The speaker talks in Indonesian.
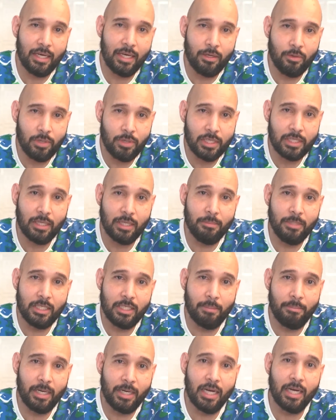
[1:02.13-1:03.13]
Indonesia
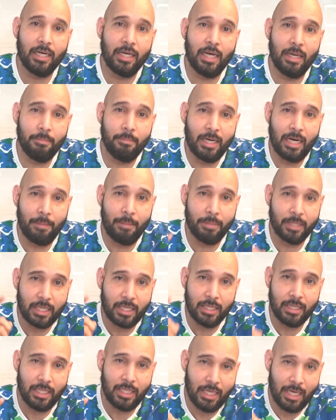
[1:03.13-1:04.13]
bisa menang dan
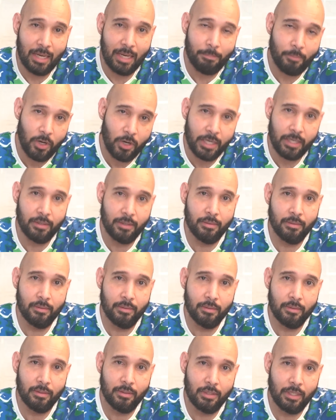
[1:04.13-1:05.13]
mendapatkan 3 poin.
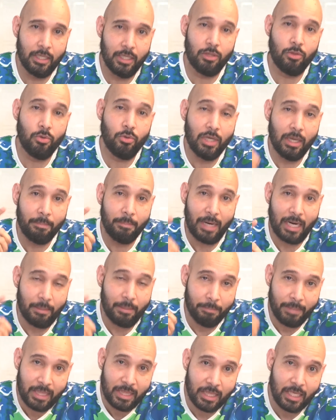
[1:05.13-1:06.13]
Itu yang paling
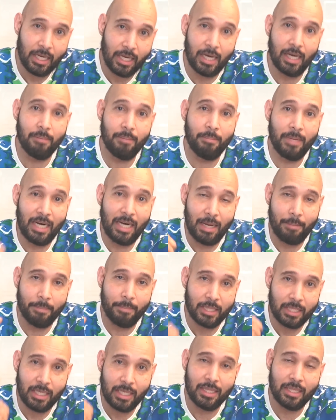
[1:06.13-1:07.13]
penting kan
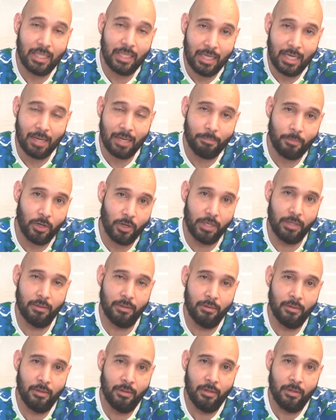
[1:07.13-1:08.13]
mendapatkan tiga poin.
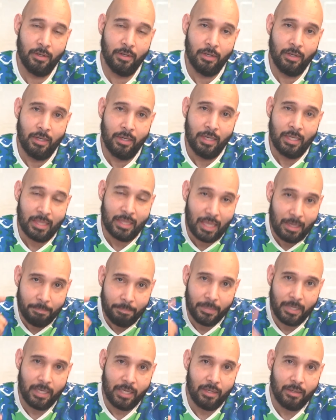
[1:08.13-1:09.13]

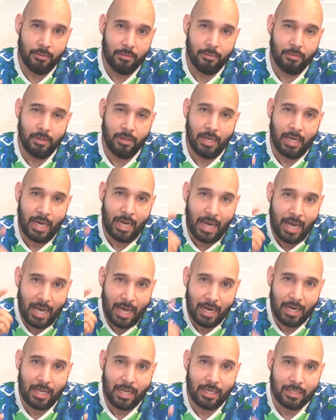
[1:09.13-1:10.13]
Tapi
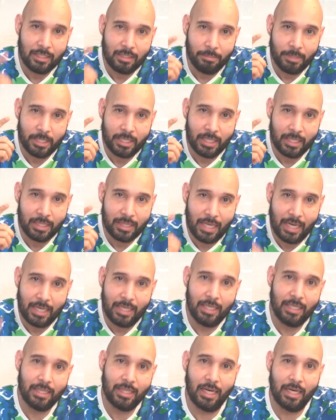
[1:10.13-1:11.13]
hal-hal seperti yang
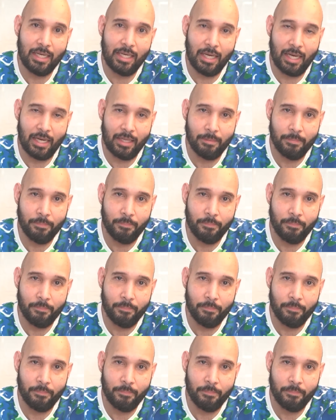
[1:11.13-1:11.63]
tadi kita lihat